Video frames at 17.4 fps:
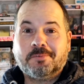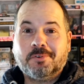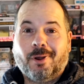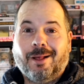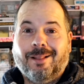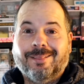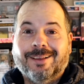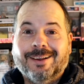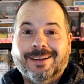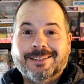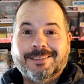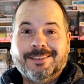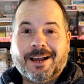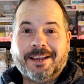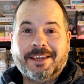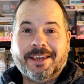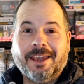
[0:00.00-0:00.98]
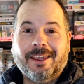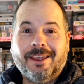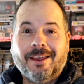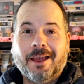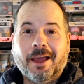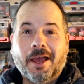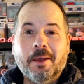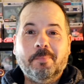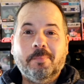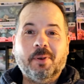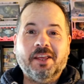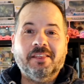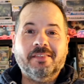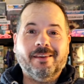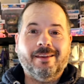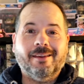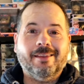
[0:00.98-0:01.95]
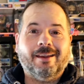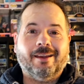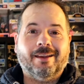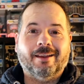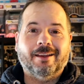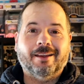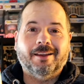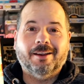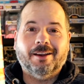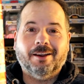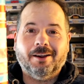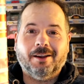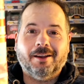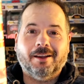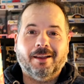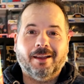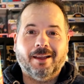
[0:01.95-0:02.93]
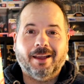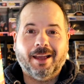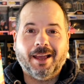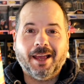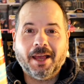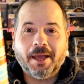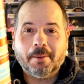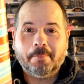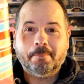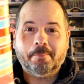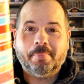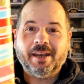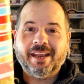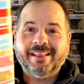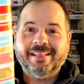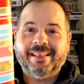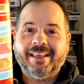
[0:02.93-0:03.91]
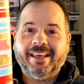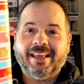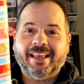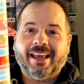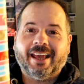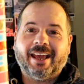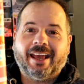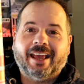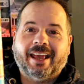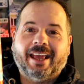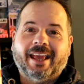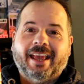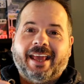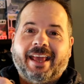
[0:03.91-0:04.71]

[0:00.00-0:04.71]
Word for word: é, pessoal, está aqui a prendinha. A prendinha.